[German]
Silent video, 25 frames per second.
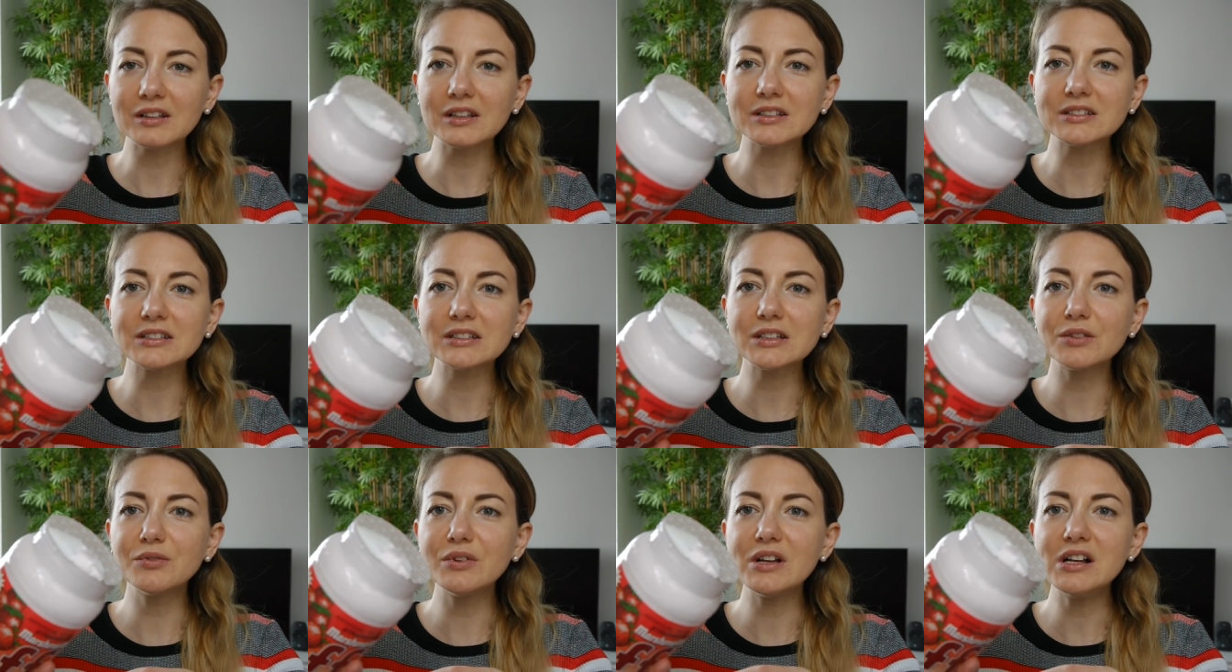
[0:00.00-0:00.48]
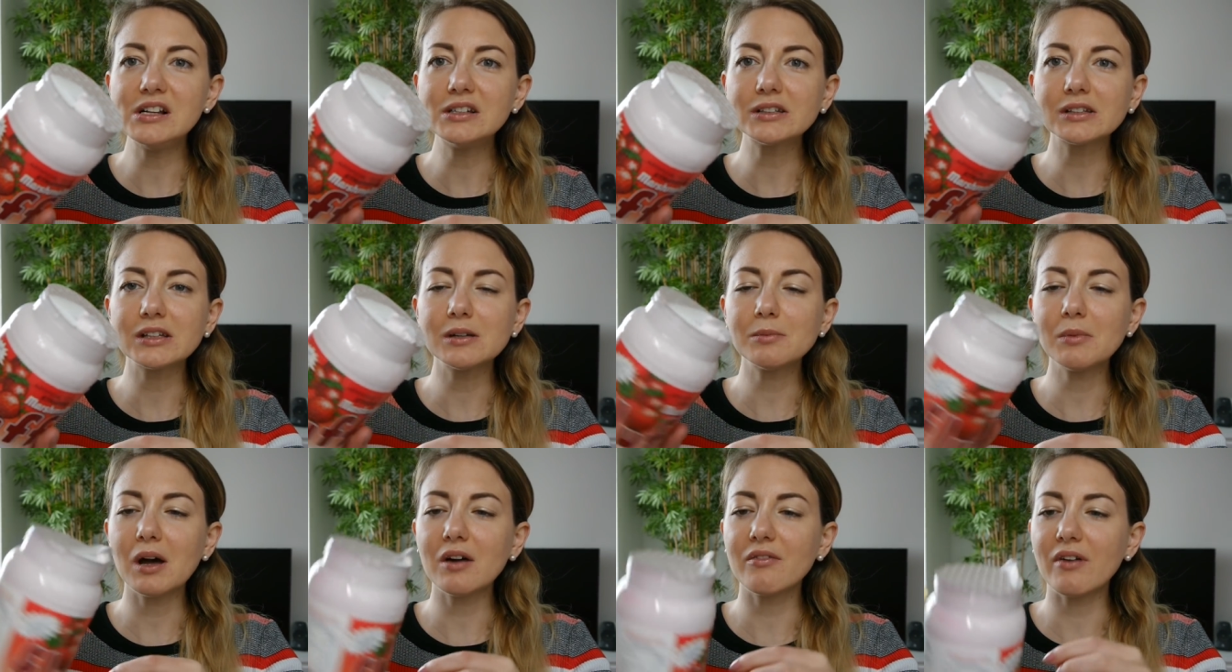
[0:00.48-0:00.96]
Das quillt
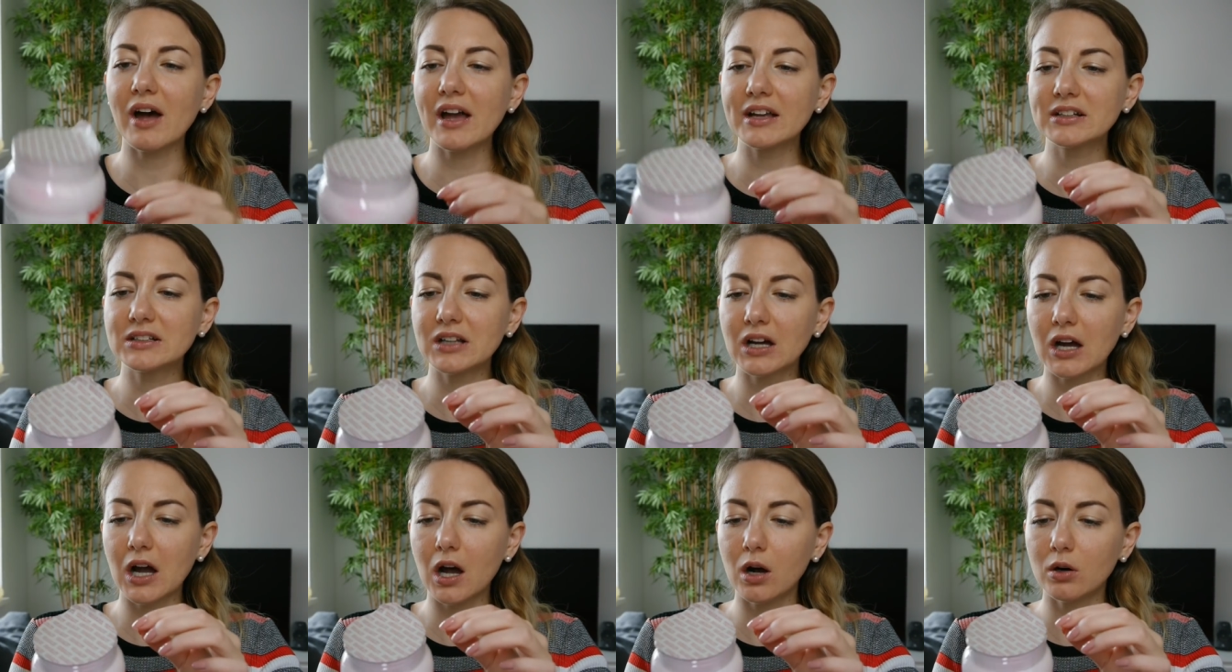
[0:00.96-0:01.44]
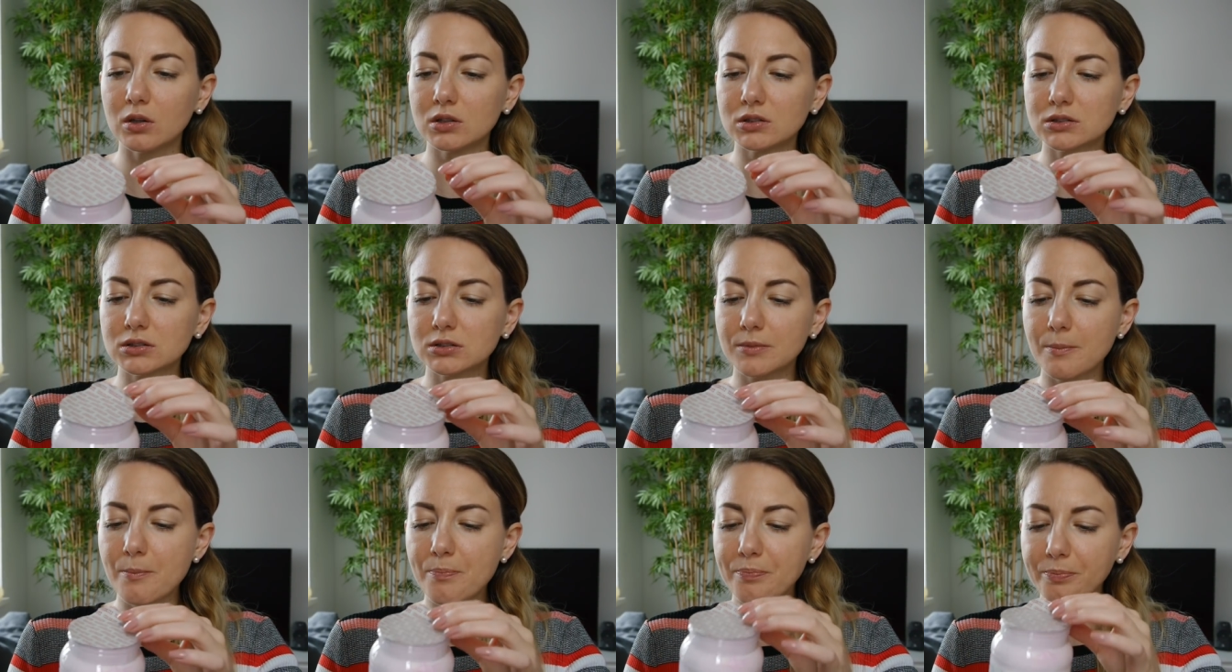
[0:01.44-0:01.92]
immer weiter
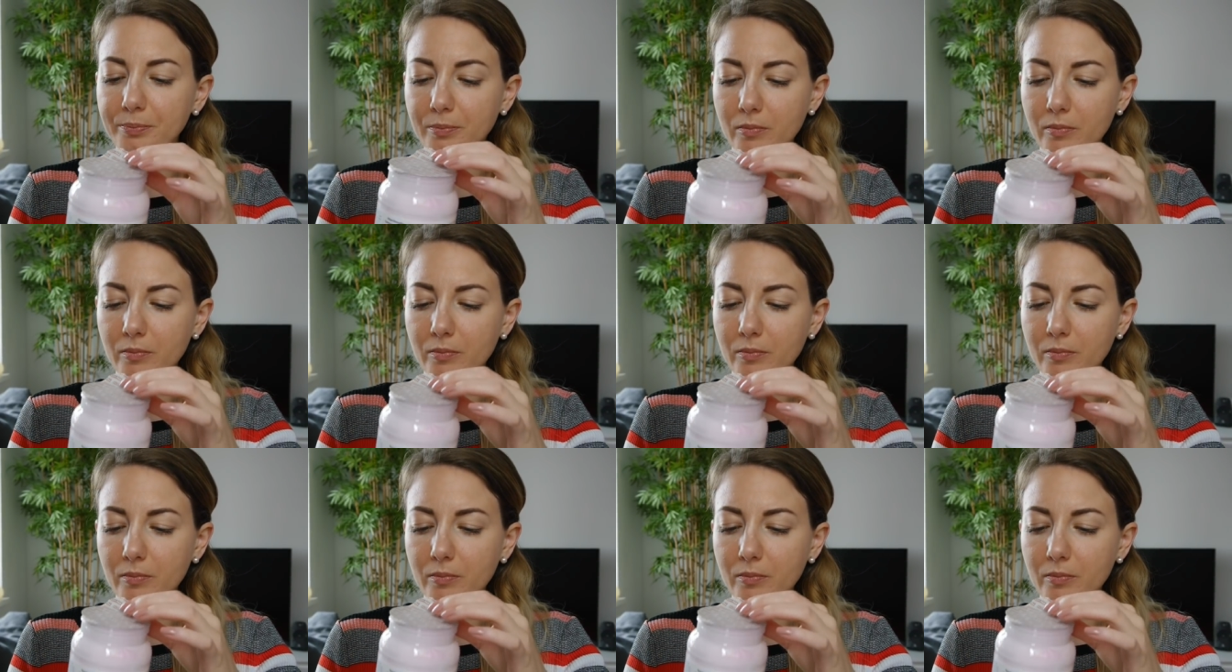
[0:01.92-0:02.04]
raus.